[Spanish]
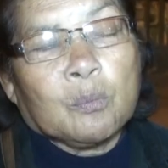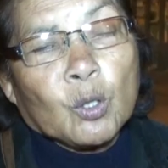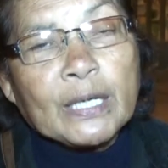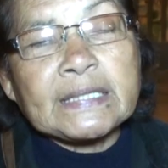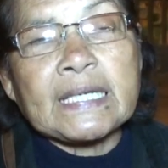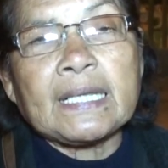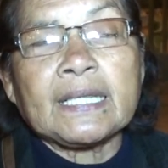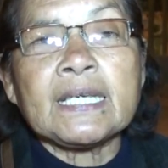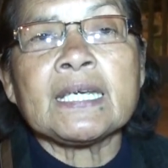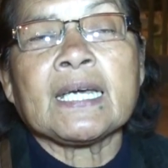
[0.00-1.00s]
Pónganse al
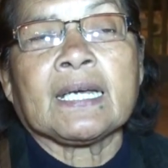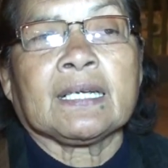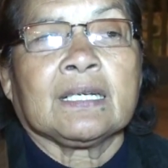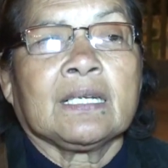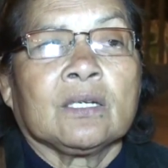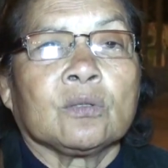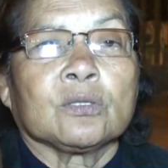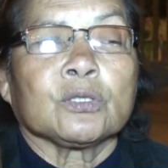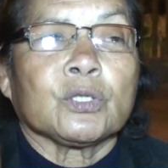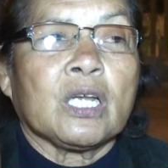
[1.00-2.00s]
día
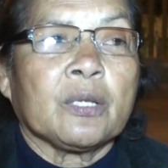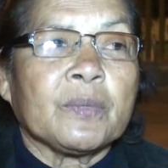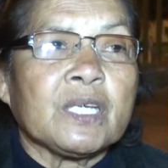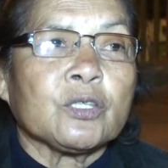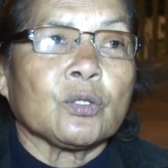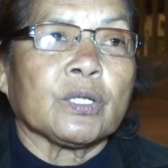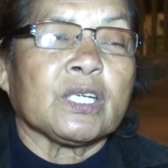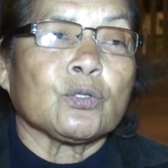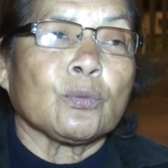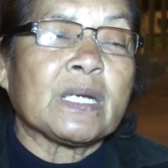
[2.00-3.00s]
con nuestros árbitros,
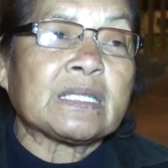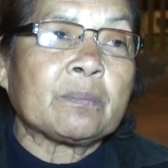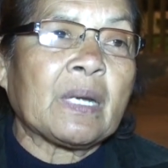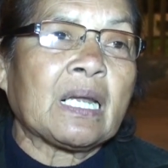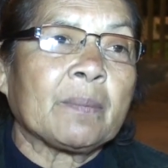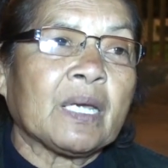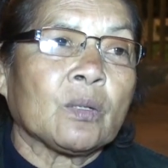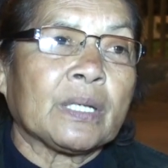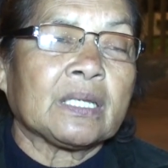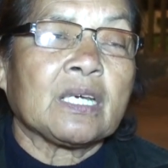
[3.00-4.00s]
que eso va a ser para la
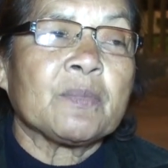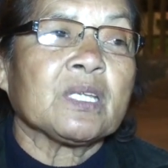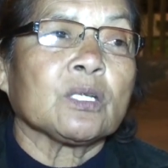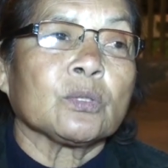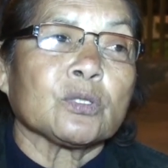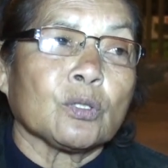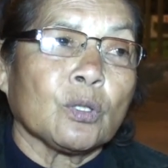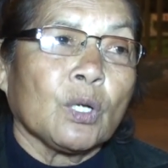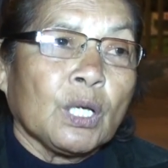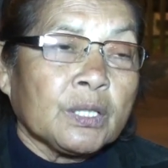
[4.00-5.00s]
mejora también de nuestro,
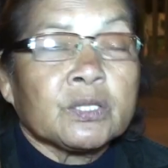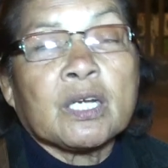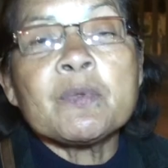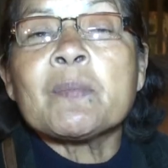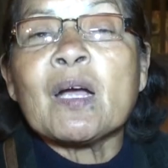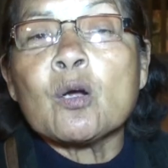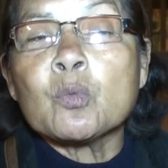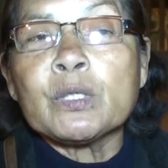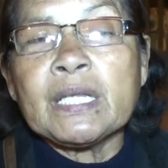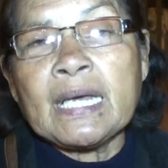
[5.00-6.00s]
nuestra misma
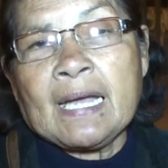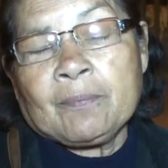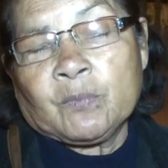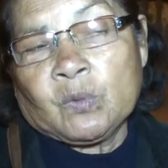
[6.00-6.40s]
comunidad.